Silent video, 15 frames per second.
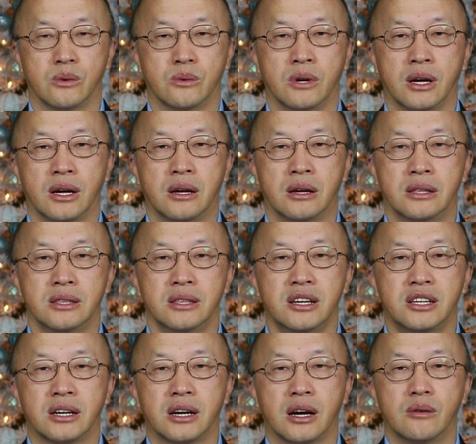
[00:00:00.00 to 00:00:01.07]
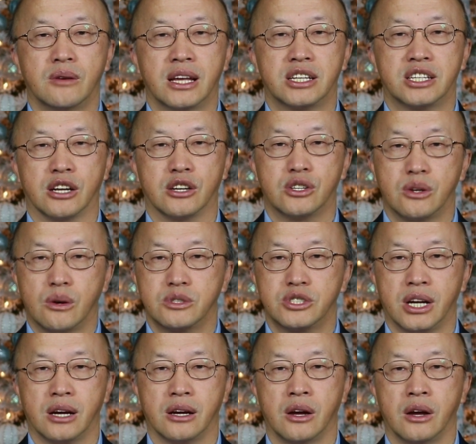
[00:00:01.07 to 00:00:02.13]
cũ thế giờ cái luôn nên chỉ dùng
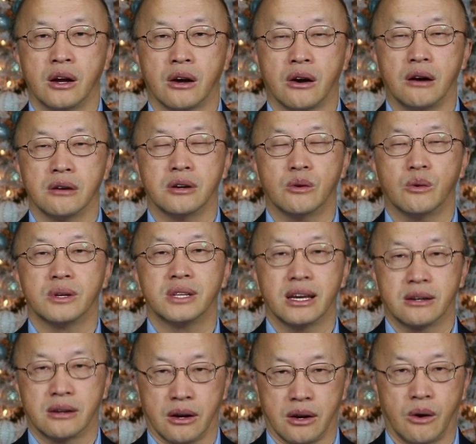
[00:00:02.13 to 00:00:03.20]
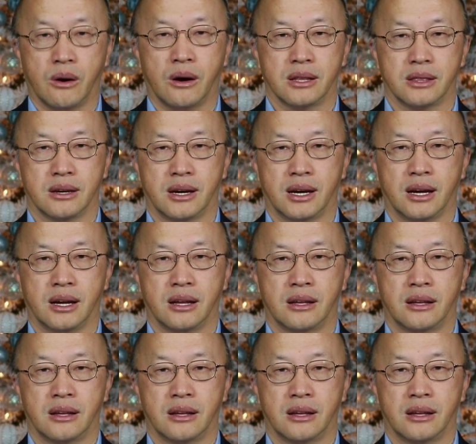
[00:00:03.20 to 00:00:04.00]
chân khó cái vấn đề có khó hơn được ha